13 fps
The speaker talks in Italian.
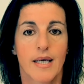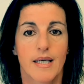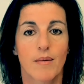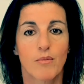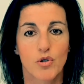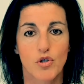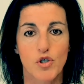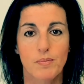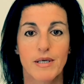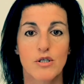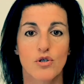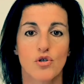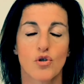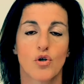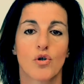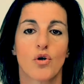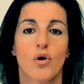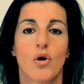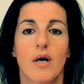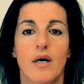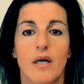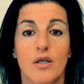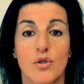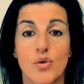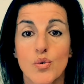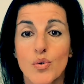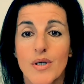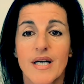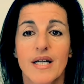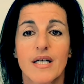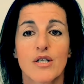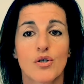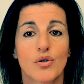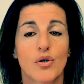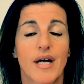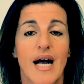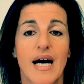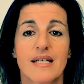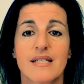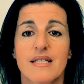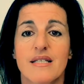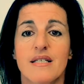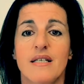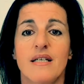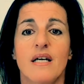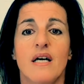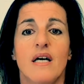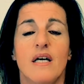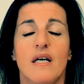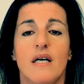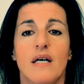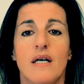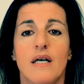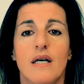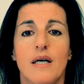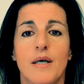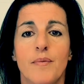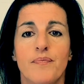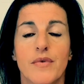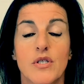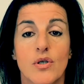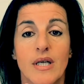che molto spesso sono eh, zuccheri, sono grassi, ehm, sono